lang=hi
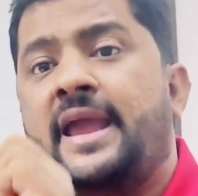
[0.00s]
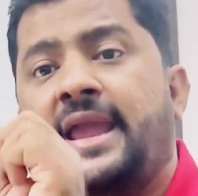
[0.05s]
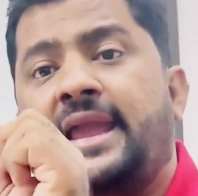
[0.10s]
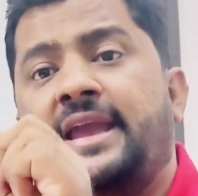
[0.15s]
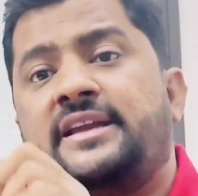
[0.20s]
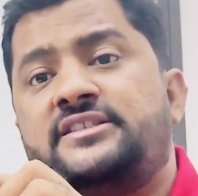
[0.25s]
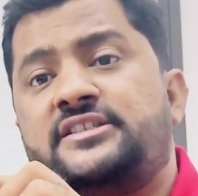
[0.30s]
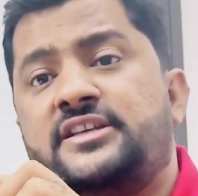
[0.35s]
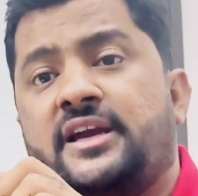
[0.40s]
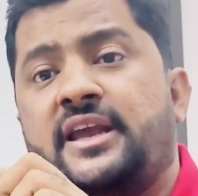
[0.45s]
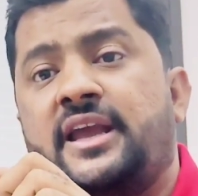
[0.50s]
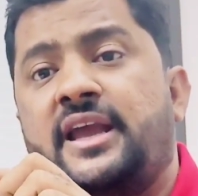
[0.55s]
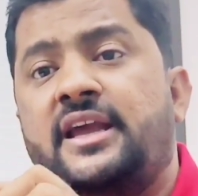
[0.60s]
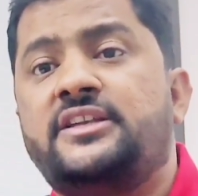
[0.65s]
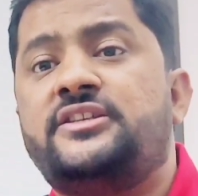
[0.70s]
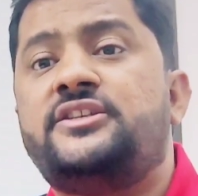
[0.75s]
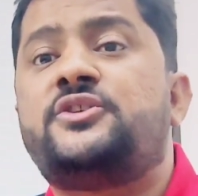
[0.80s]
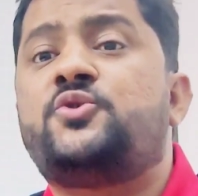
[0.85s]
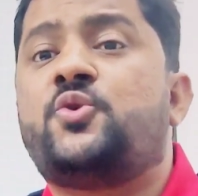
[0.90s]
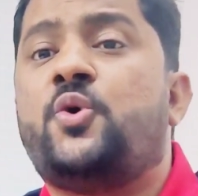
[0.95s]
एक जगह
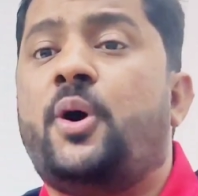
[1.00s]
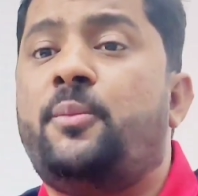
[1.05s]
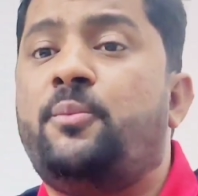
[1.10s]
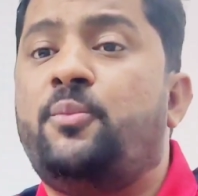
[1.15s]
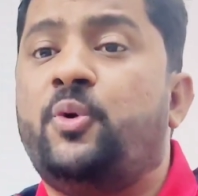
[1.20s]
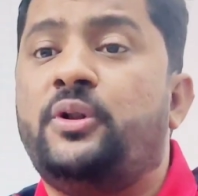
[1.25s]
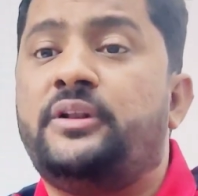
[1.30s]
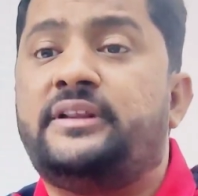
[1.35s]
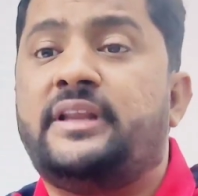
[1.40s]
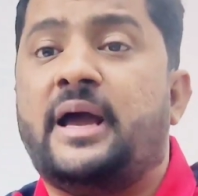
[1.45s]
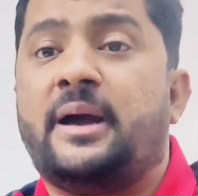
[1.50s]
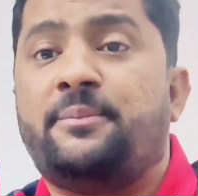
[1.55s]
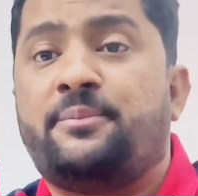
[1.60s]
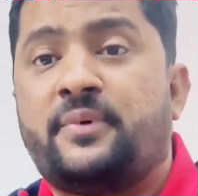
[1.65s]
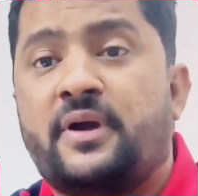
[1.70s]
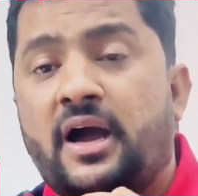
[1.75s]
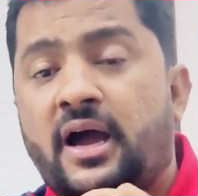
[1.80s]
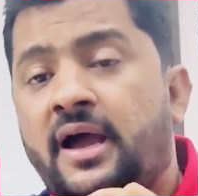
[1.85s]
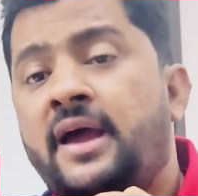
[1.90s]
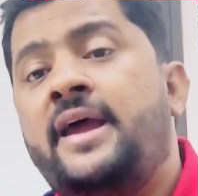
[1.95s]
है जिसको हम बोलते हैं
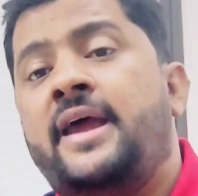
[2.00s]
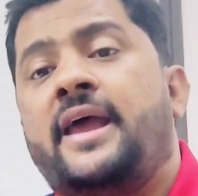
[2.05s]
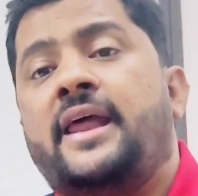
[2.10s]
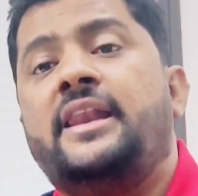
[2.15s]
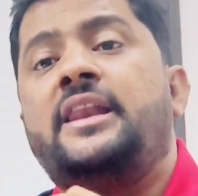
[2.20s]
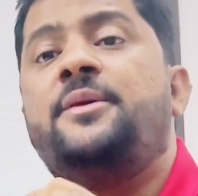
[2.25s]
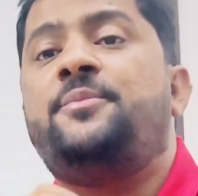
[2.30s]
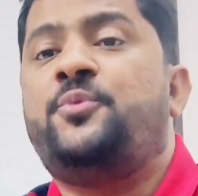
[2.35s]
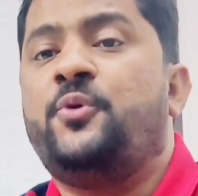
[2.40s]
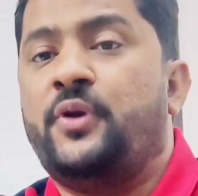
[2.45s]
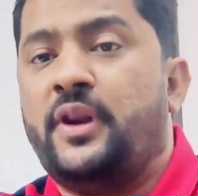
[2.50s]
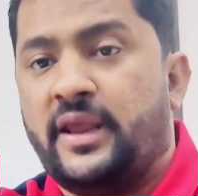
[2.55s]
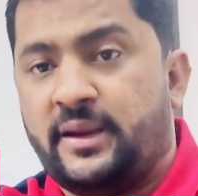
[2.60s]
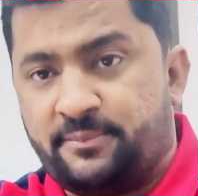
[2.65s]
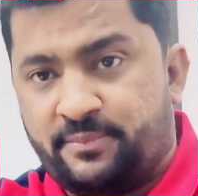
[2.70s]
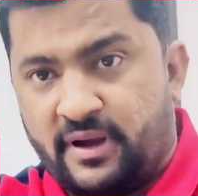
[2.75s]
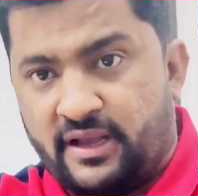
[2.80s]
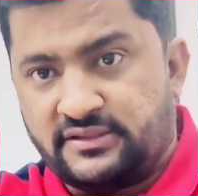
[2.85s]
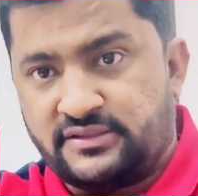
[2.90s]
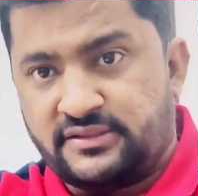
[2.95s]
आपका लिप्यू
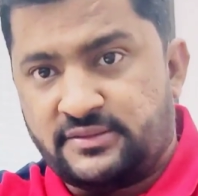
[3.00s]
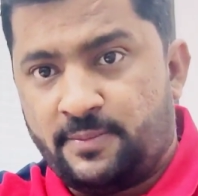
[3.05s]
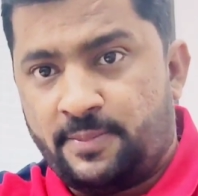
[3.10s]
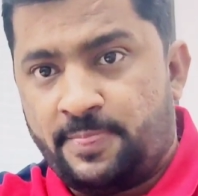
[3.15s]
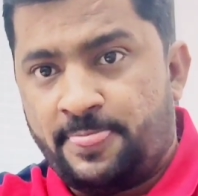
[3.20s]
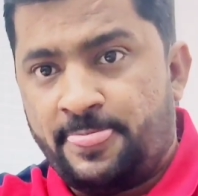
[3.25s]
लेक पास